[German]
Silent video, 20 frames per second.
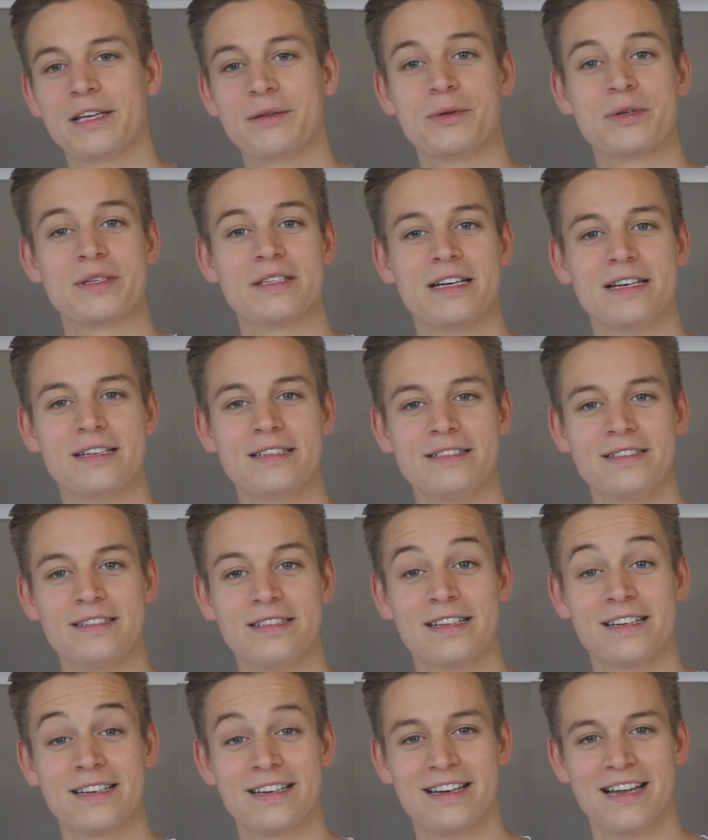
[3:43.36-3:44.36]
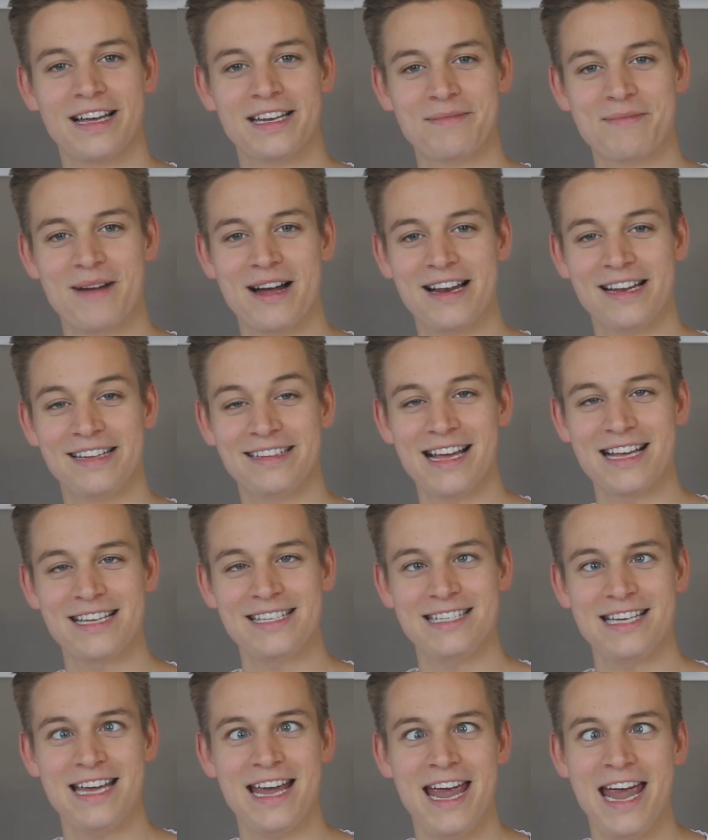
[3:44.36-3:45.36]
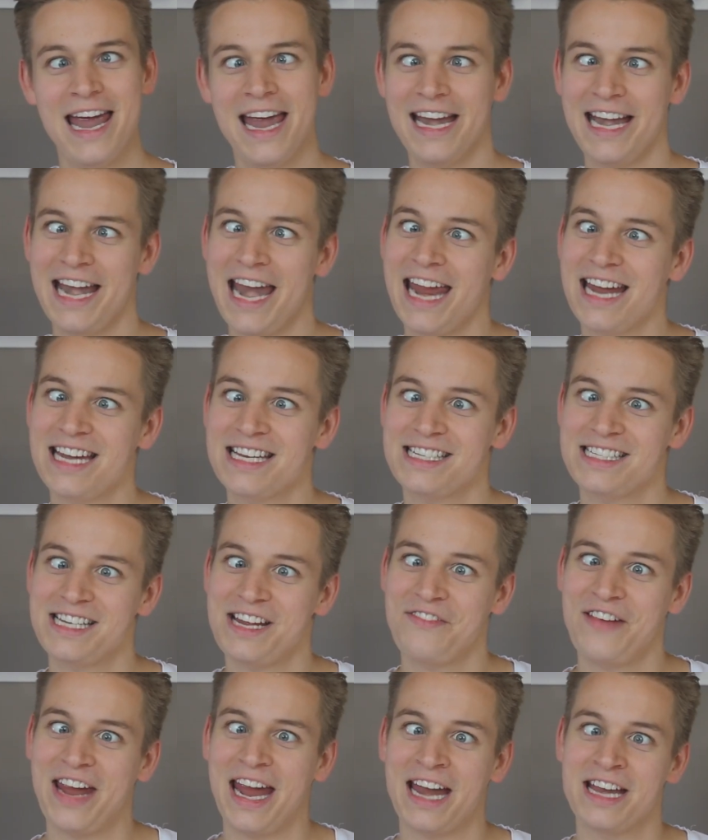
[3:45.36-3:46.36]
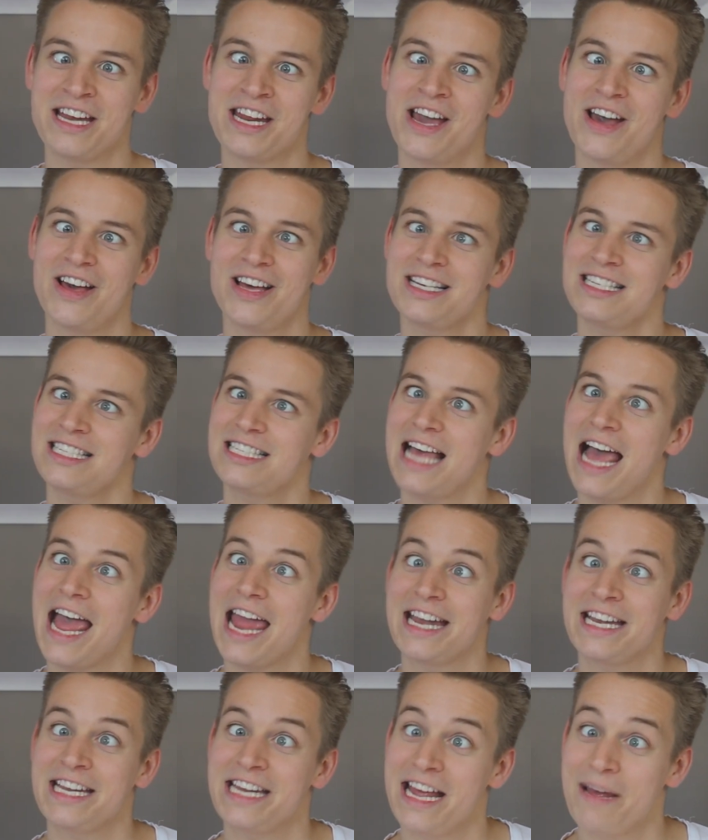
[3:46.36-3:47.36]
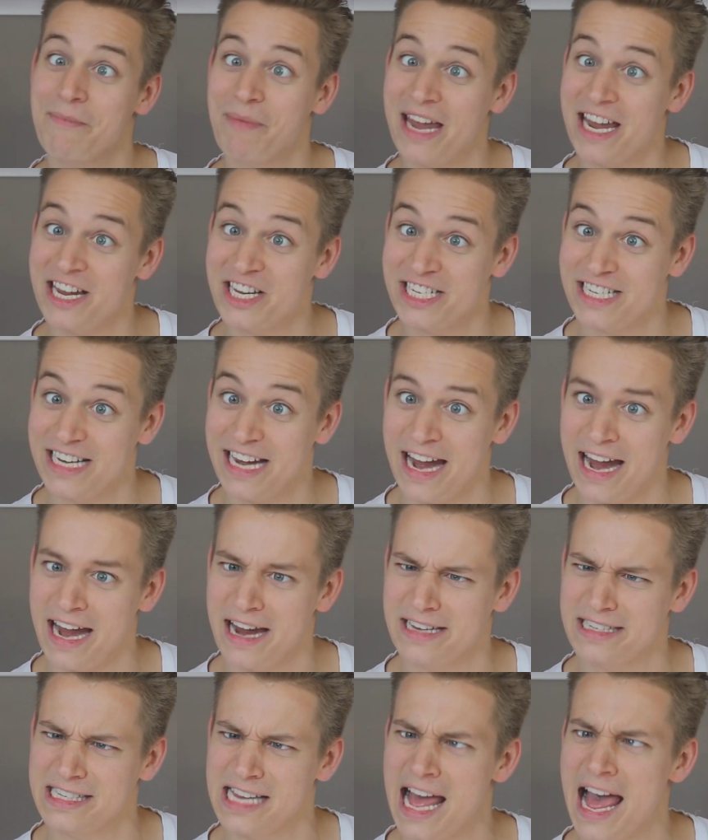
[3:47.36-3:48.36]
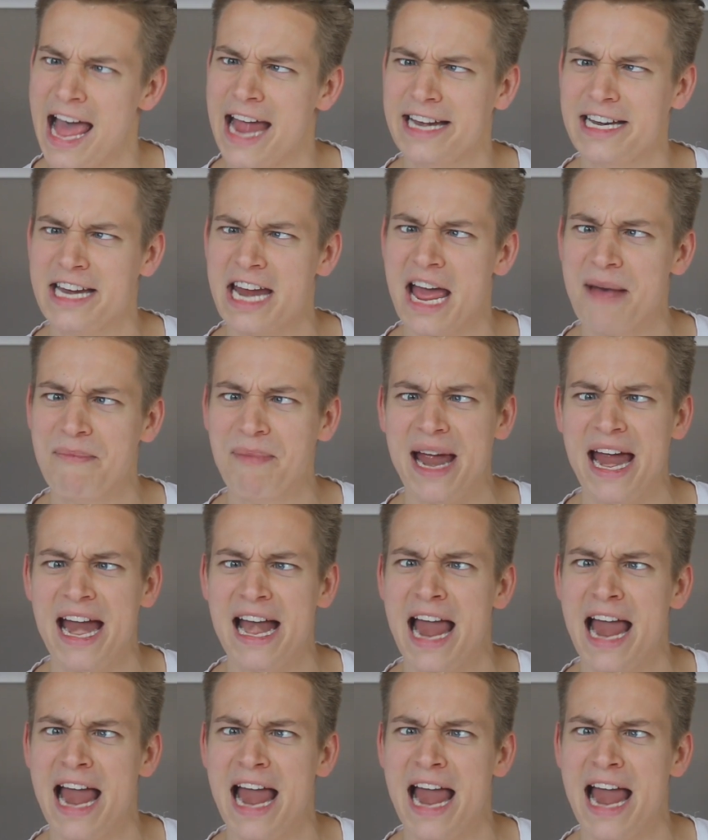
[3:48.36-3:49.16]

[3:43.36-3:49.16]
Ich würde sagen, gleich mal. Echte Videos seid ihr beschwert, seid ihr